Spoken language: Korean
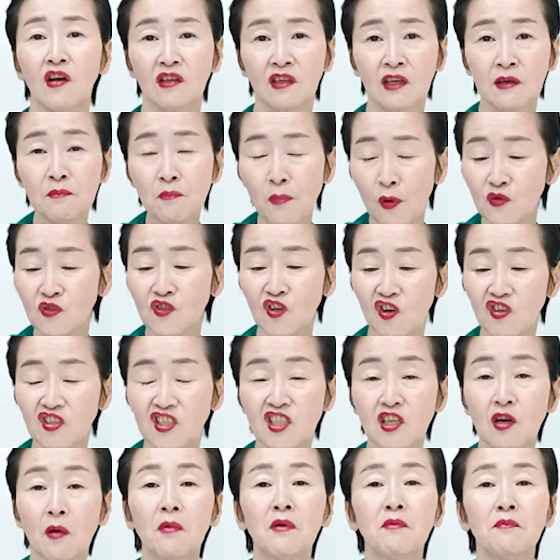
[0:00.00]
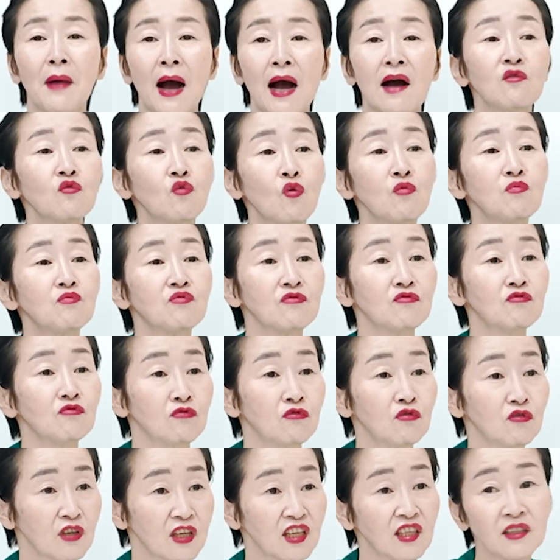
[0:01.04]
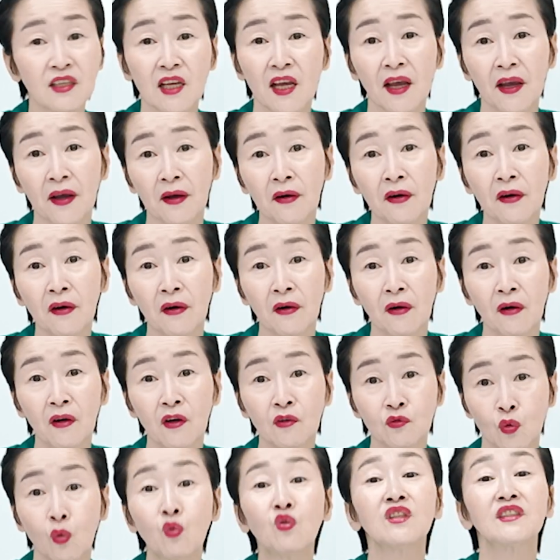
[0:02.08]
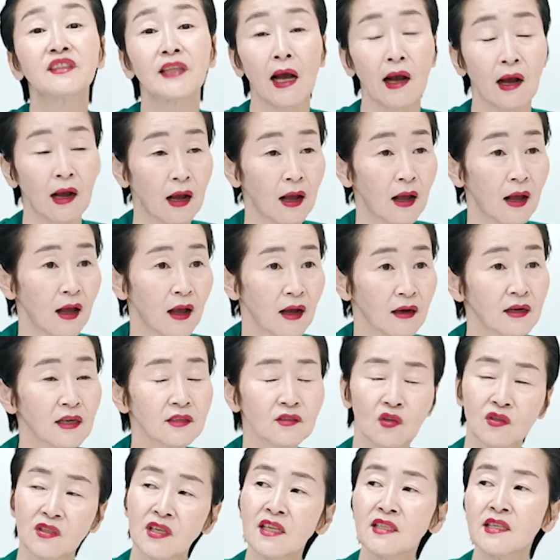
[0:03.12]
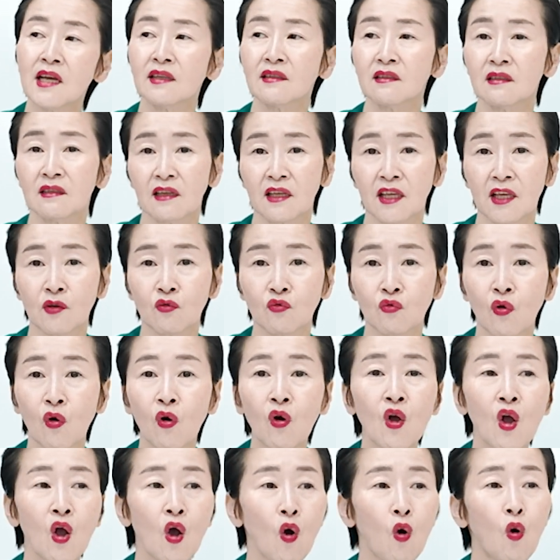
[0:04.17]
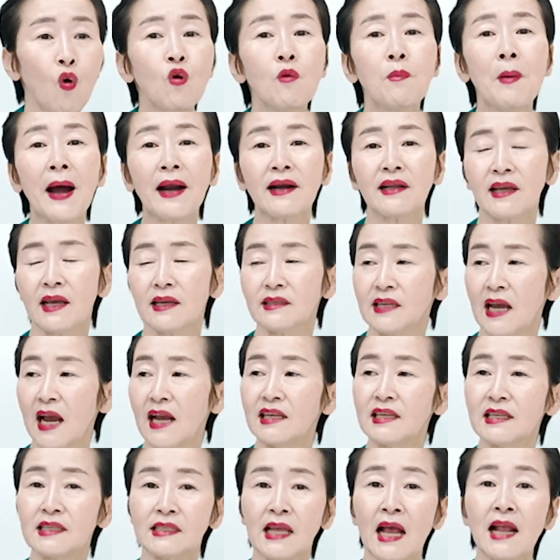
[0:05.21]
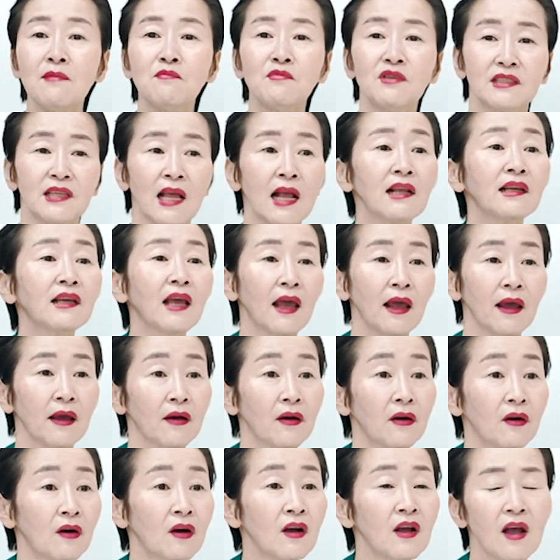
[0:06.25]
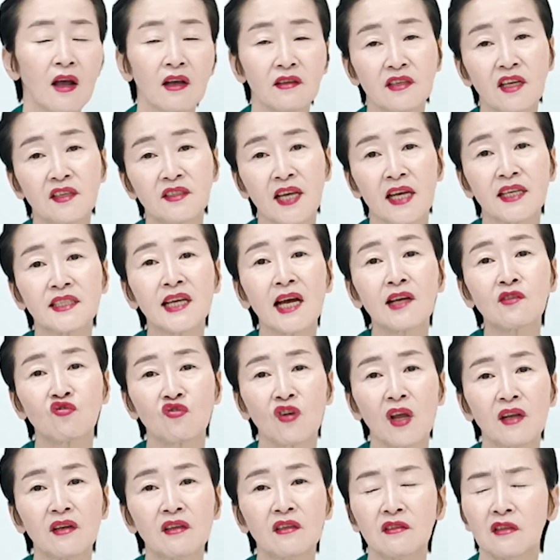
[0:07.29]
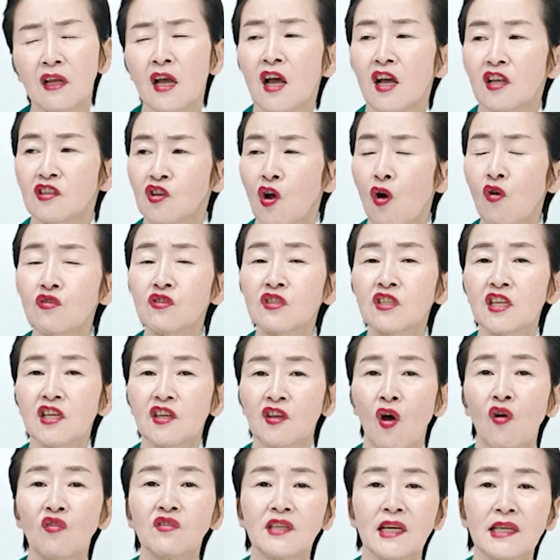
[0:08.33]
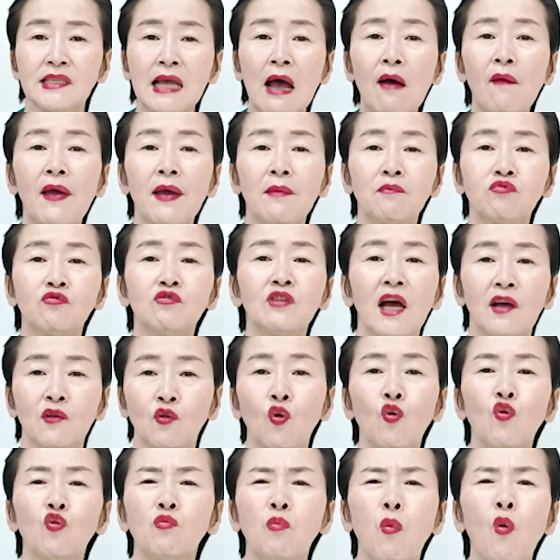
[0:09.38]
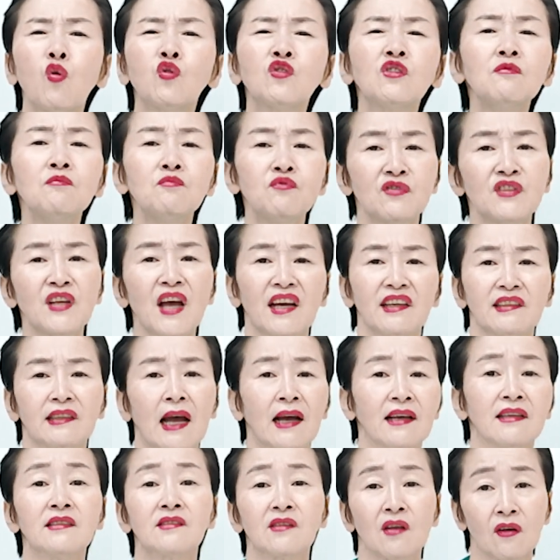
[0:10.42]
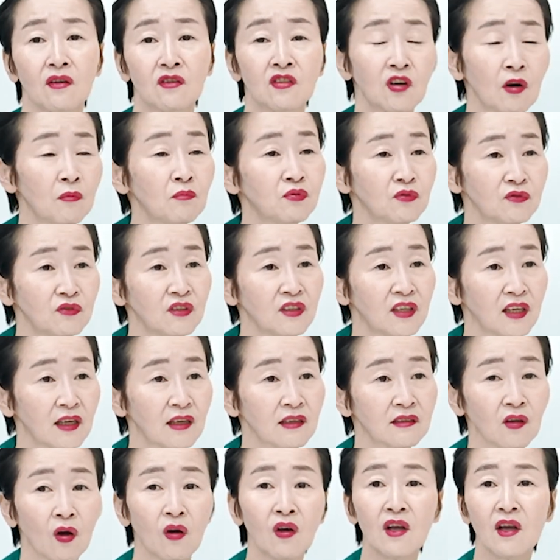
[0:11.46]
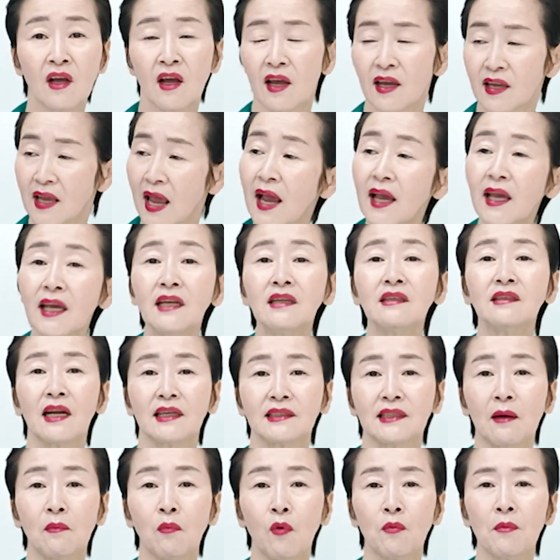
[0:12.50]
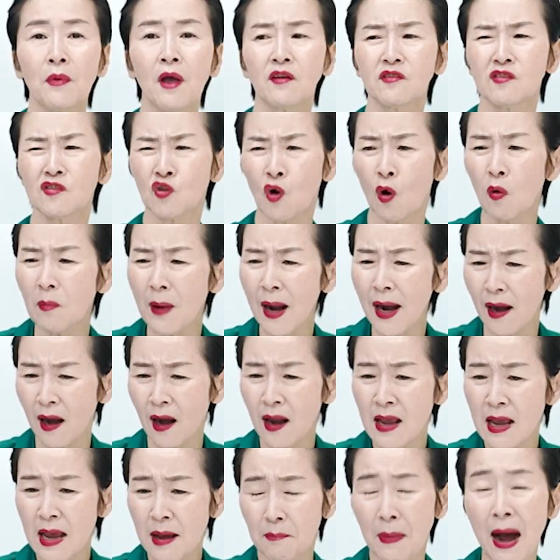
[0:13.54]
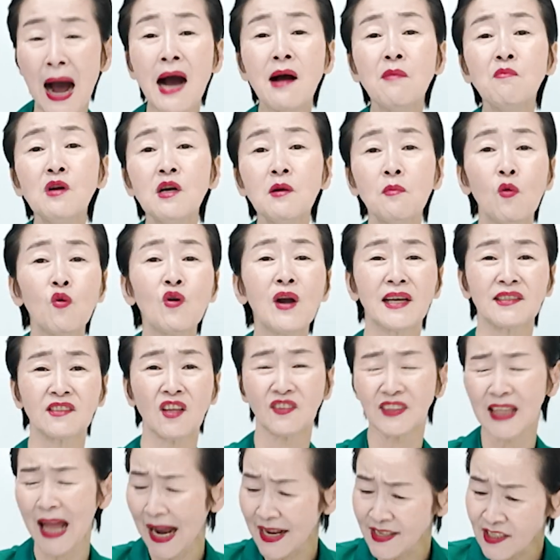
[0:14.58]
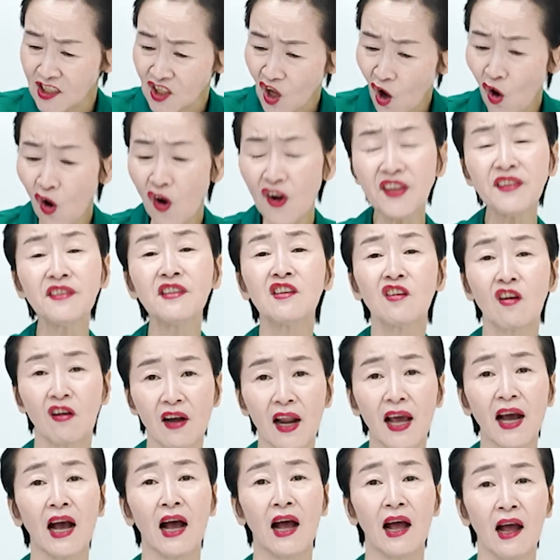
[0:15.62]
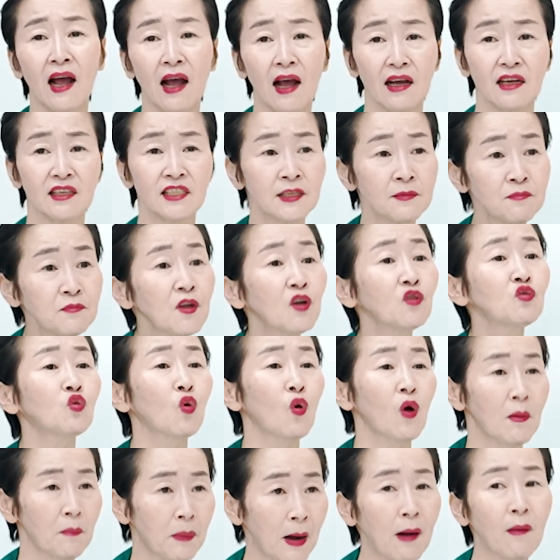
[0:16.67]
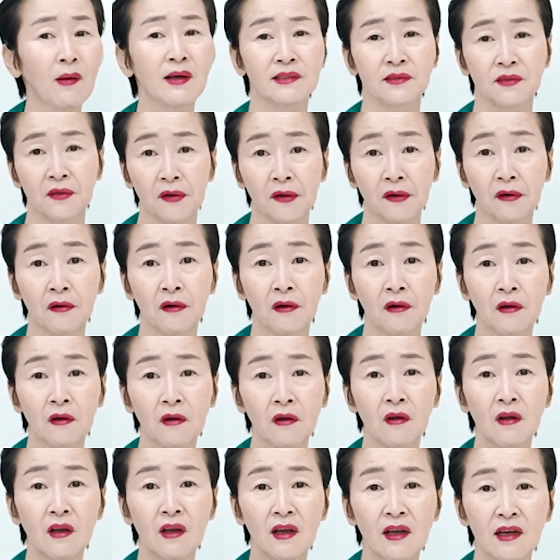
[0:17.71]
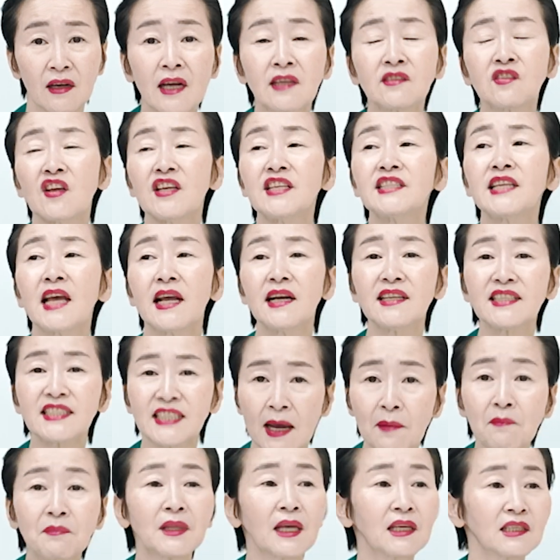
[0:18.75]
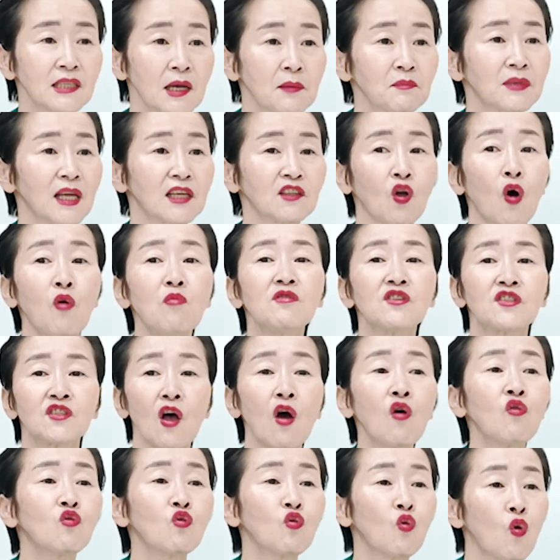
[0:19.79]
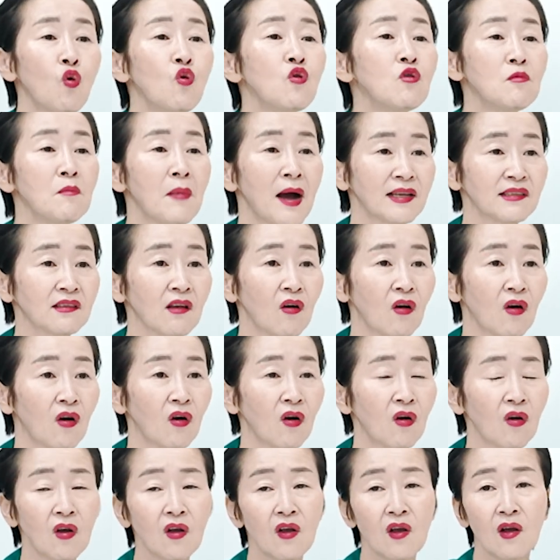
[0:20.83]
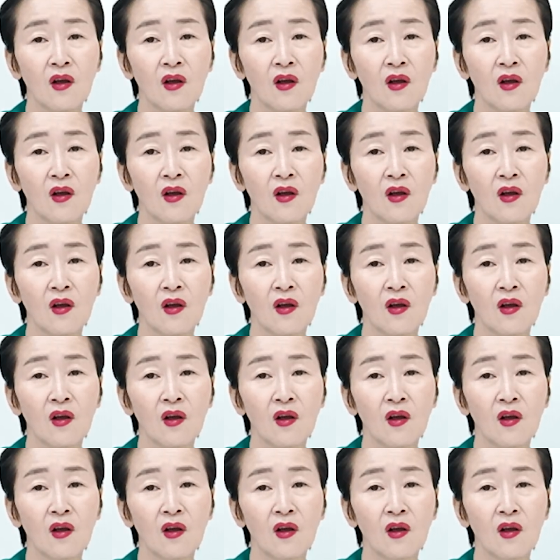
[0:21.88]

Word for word: 근본적인 직업은 마음 공부인이에요. 돌을 닦아. 그래서 제자들을 키우고 올바르게 자기 삶을 살게 해요. 제 제자 중에는 정치, 경제, 사회, 문화, 교육 모든 분야에 다 있어요. 그런 분들이. 그래서 얘기를 하다 보면 정말 마음을 몰라서 다 썩어 있는 걸 내가 10년 동안 봐왔어요. 그래서 이제는 참다 참다 너무 썩고 골마서